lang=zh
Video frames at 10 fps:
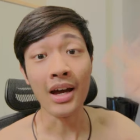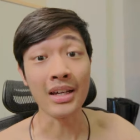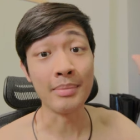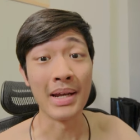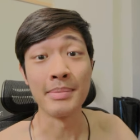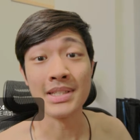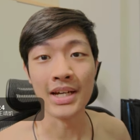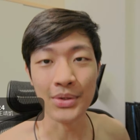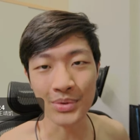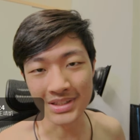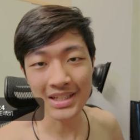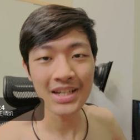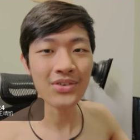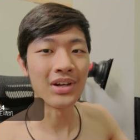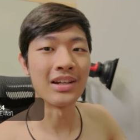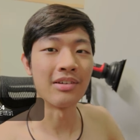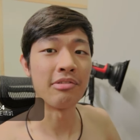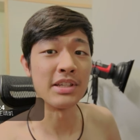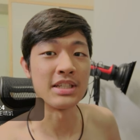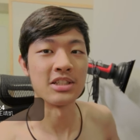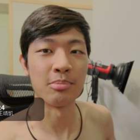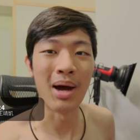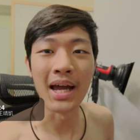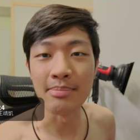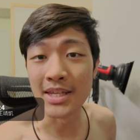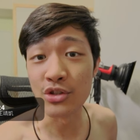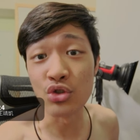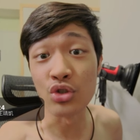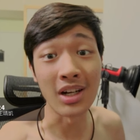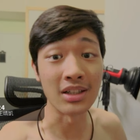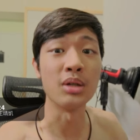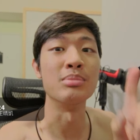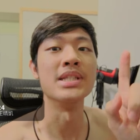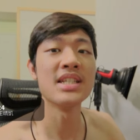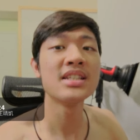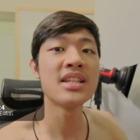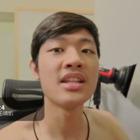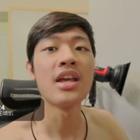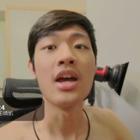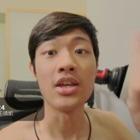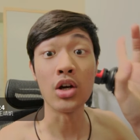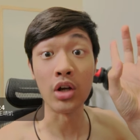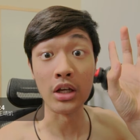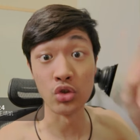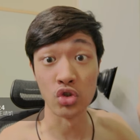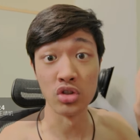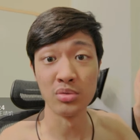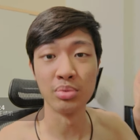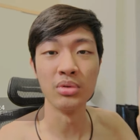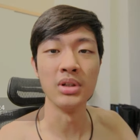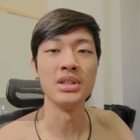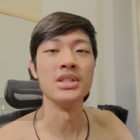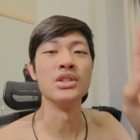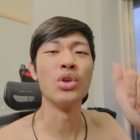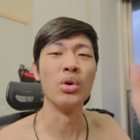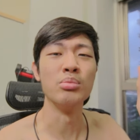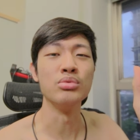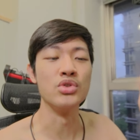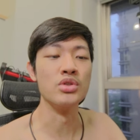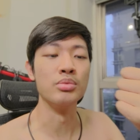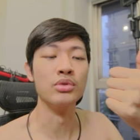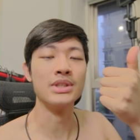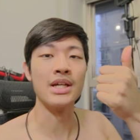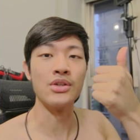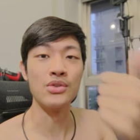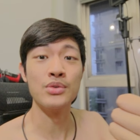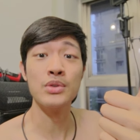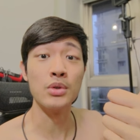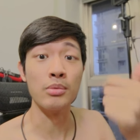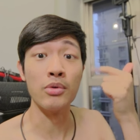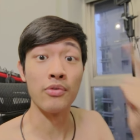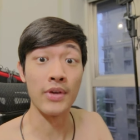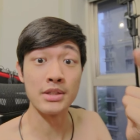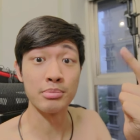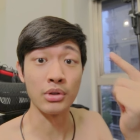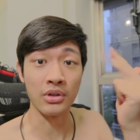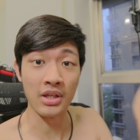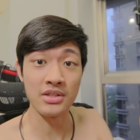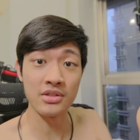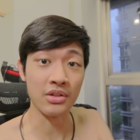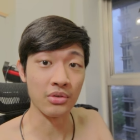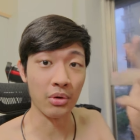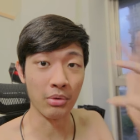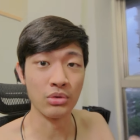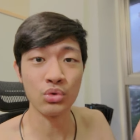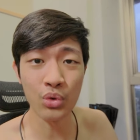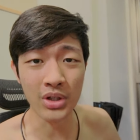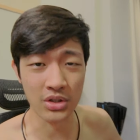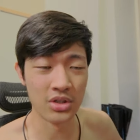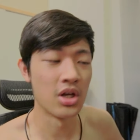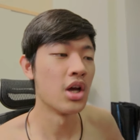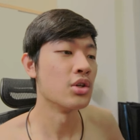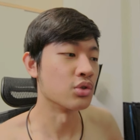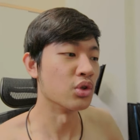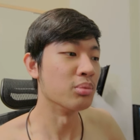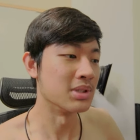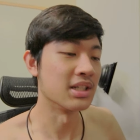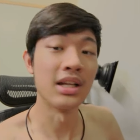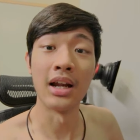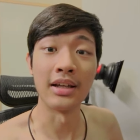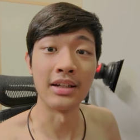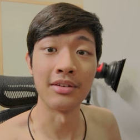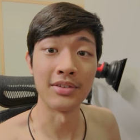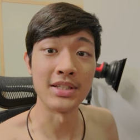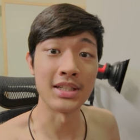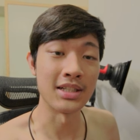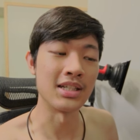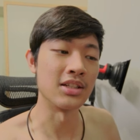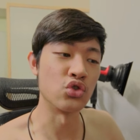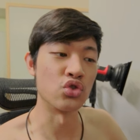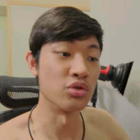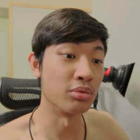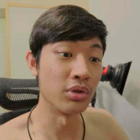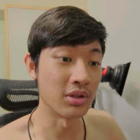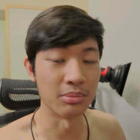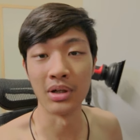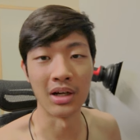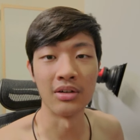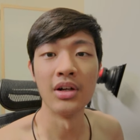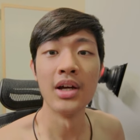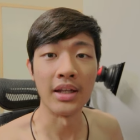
Hi, my name is k a i w 凯 n 今天又来跟大家分享一下拍片日常。那我们今天要来直播，而且是同步直播在 YouTube、Facebook、Instagram 跟 Twitch，所以我们今天要来跟大家分享一下直播要怎么搞。